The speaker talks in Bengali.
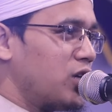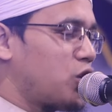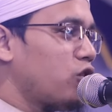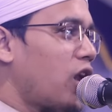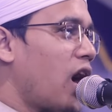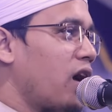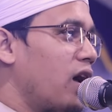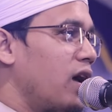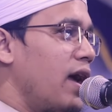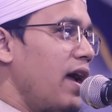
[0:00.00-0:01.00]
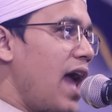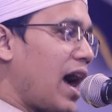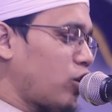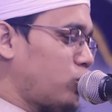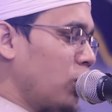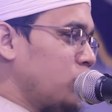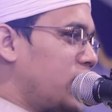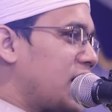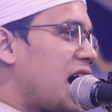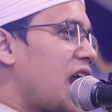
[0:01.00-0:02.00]
সুতরাং একজন
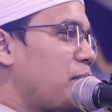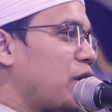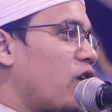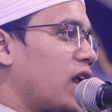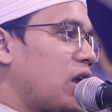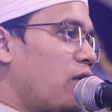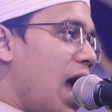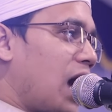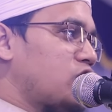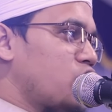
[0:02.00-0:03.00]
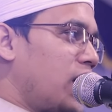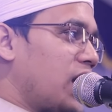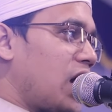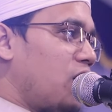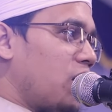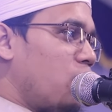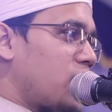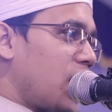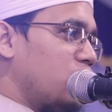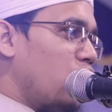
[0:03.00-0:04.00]
যদি খারাপই করে তাহলে একজনের কারণে
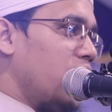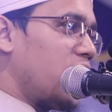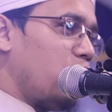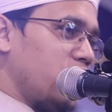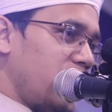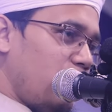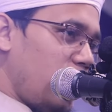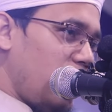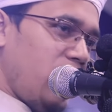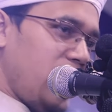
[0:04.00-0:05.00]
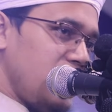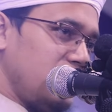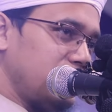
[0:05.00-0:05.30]
গোটা দলের বদনাম হয় হয় না